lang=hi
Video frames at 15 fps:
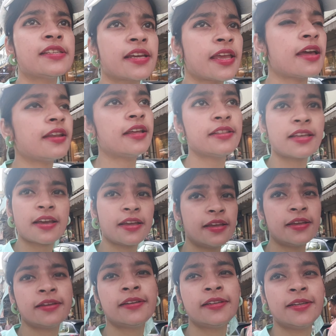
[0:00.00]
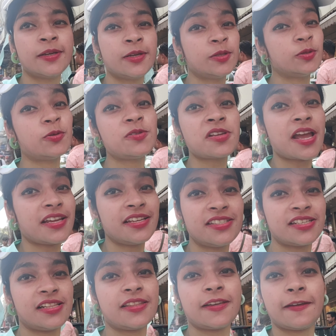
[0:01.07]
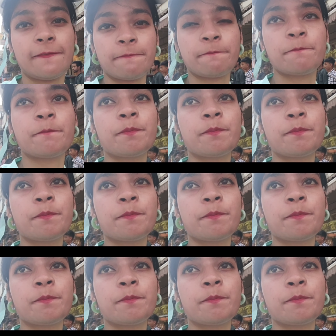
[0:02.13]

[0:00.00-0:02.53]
कैसा क्या रहता है तो आइए चलते हैं